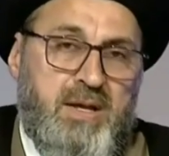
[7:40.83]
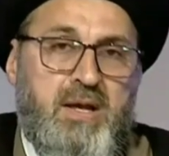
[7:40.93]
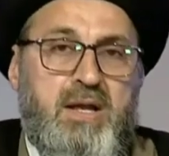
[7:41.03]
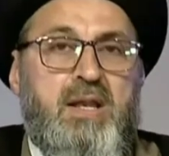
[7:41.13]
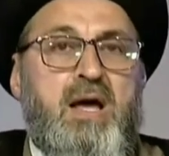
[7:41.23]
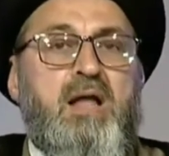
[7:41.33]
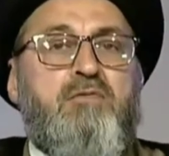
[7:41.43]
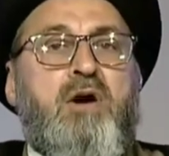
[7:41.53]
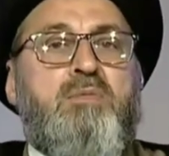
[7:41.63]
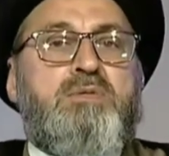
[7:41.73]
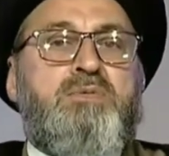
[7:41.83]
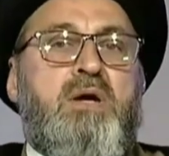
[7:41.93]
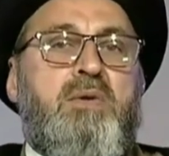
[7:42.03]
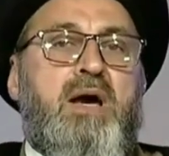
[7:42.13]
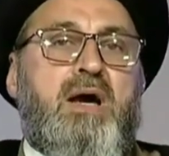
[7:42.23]
لا 1500
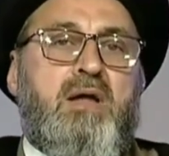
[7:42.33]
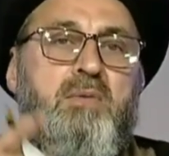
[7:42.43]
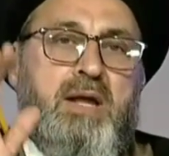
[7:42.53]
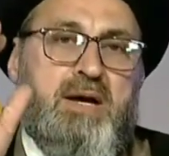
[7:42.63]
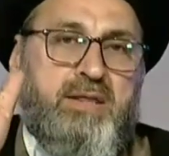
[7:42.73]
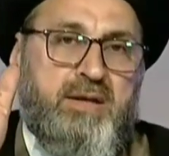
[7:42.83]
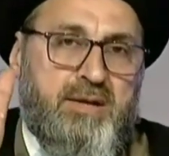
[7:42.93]
ولا أقل ولا أكثر